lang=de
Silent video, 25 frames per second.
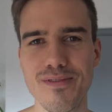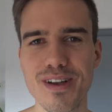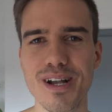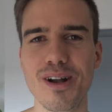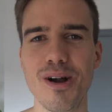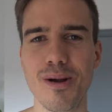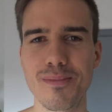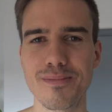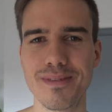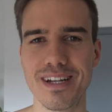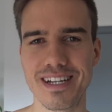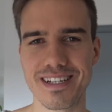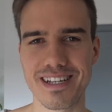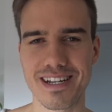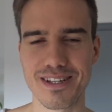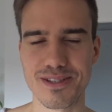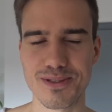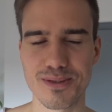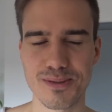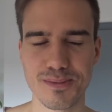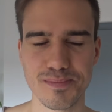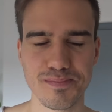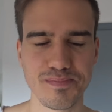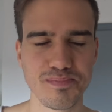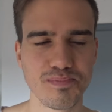wir kommen gleich
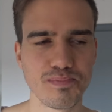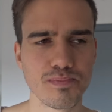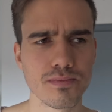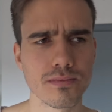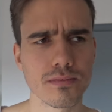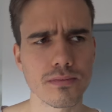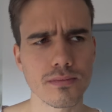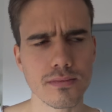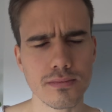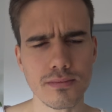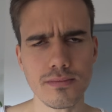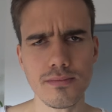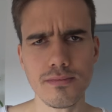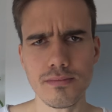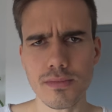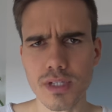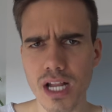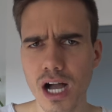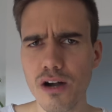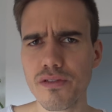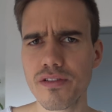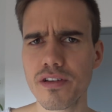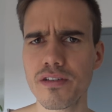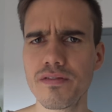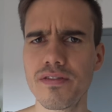dazu.
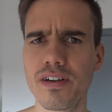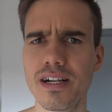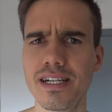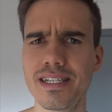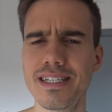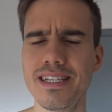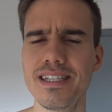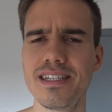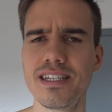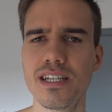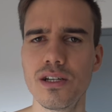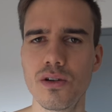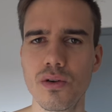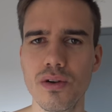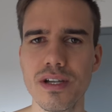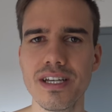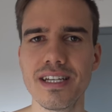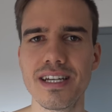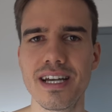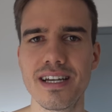Auf jeden Fall, die Theorie